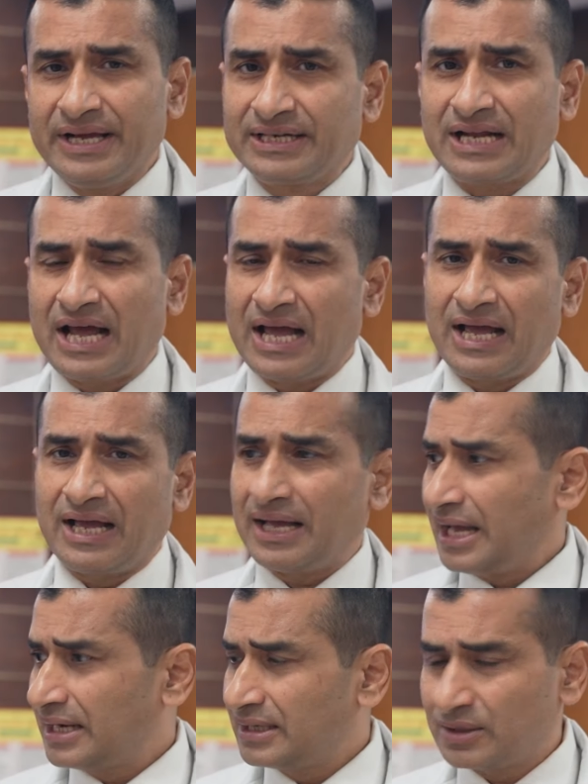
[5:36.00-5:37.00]
এটা
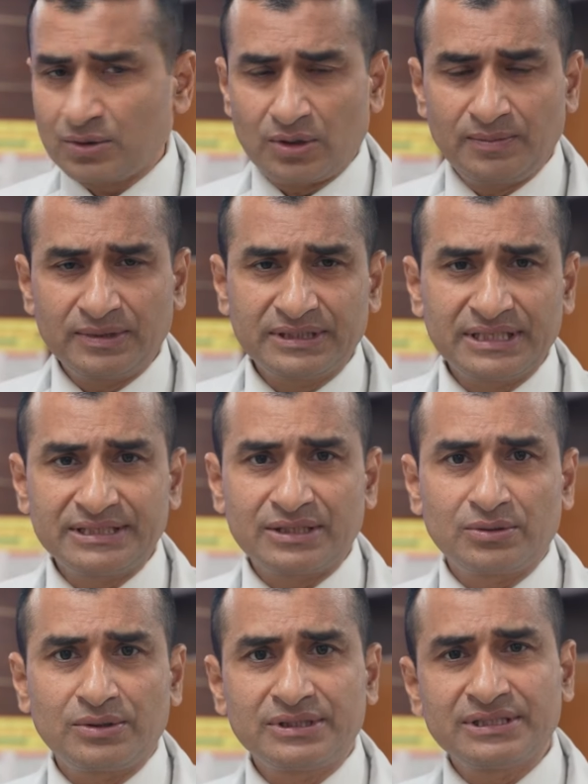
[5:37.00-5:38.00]
আল্লাহর রহমতে যেন
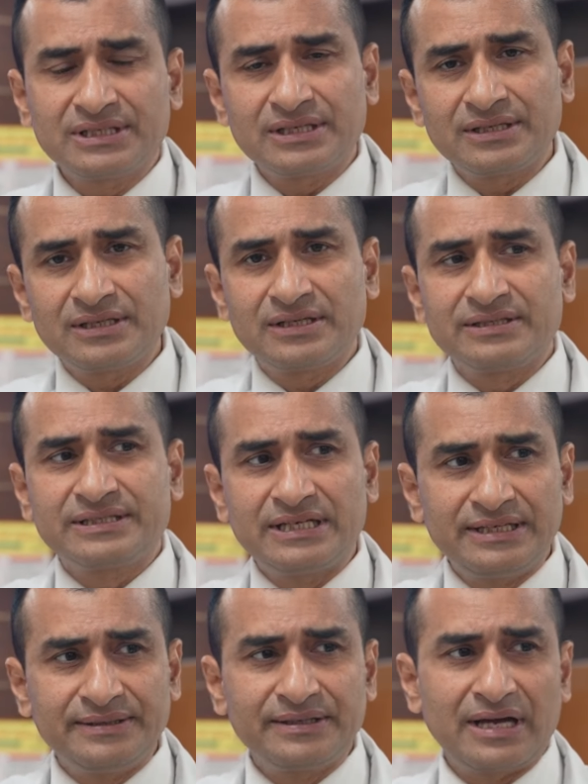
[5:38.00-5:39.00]
ওই
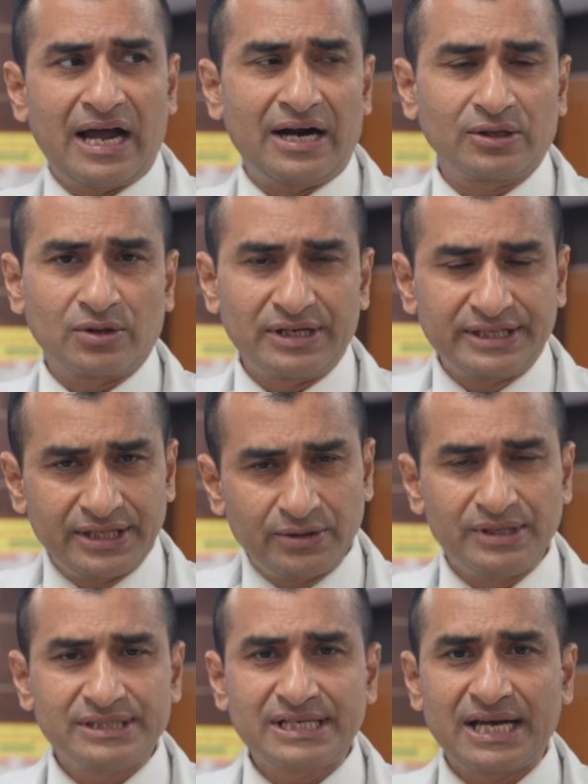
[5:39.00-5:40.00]
জেলি হাড় ক্ষয় ঠিক
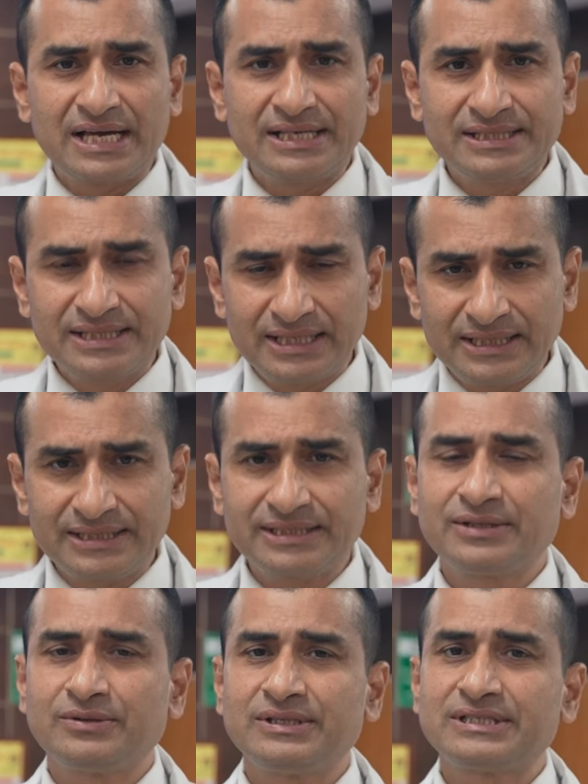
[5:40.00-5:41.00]
হয়ে যায় জেলি
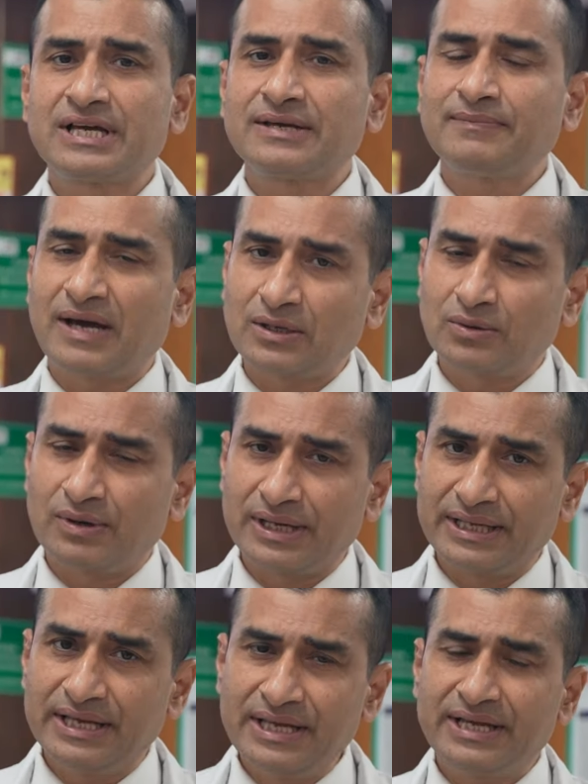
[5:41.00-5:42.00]
ঠিক হয়ে যায় ভালো হয়
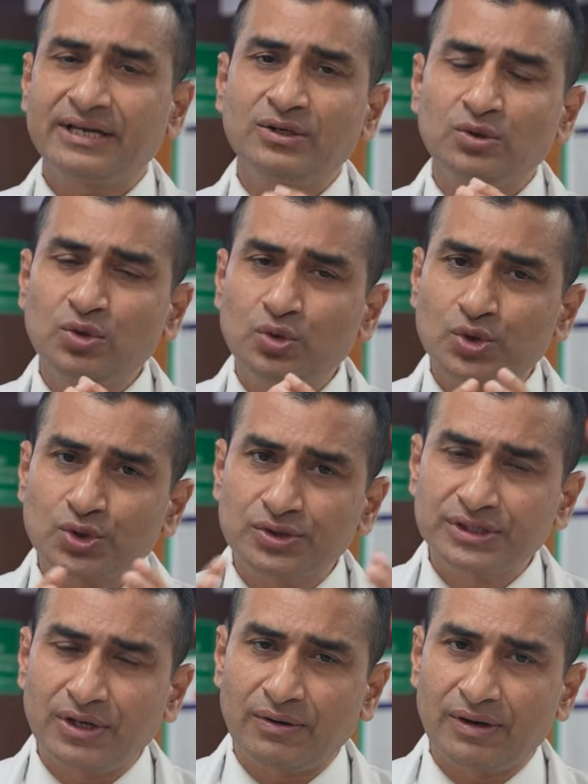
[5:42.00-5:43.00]
এখানে কোনো ওষুধ
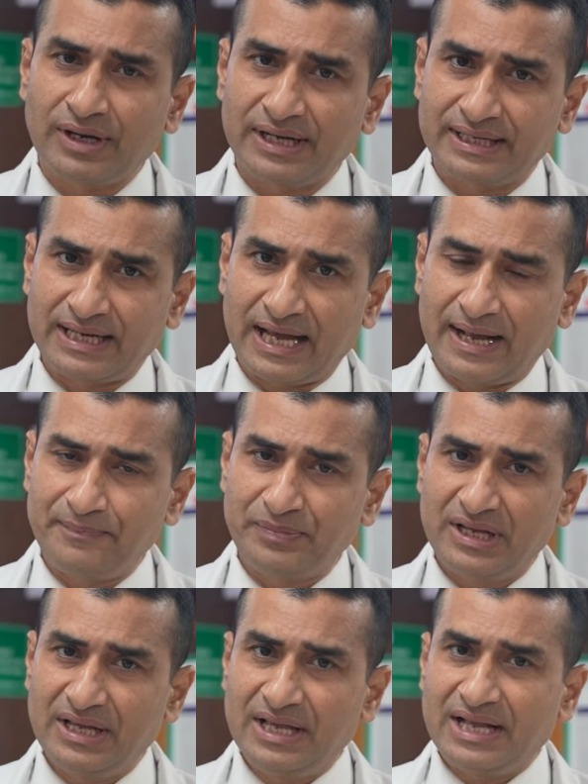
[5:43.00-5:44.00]
দেওয়া হয় না
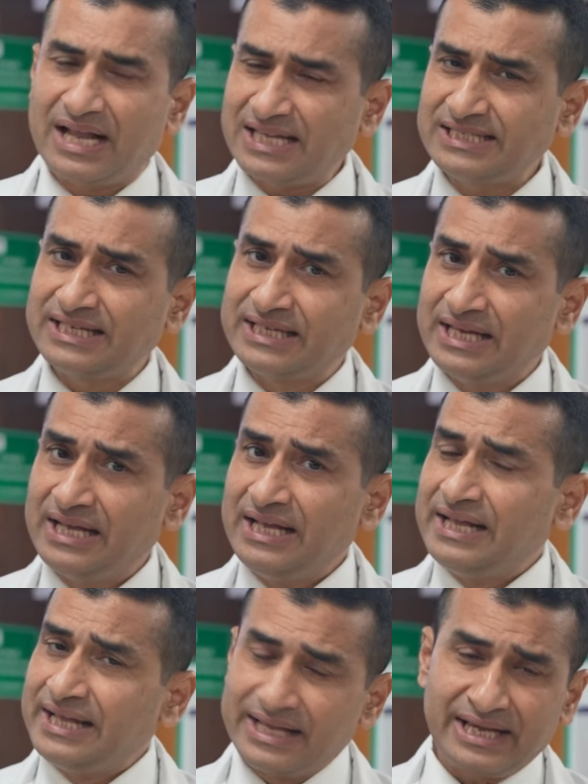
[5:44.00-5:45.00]
কাজেই
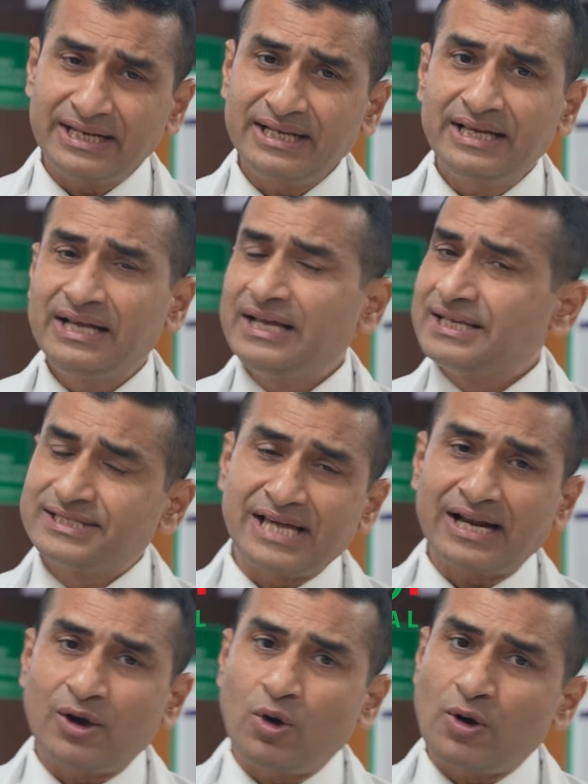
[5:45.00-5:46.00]
এখানে
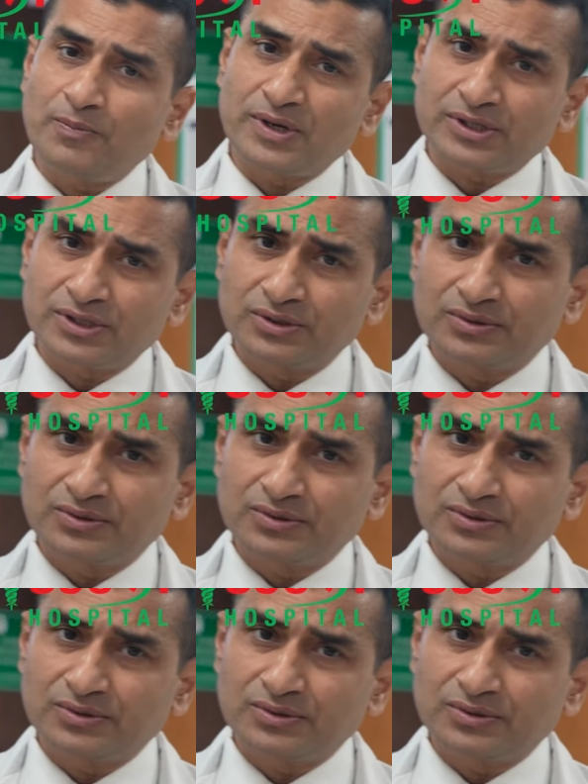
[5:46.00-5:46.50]
যারা অপারেশন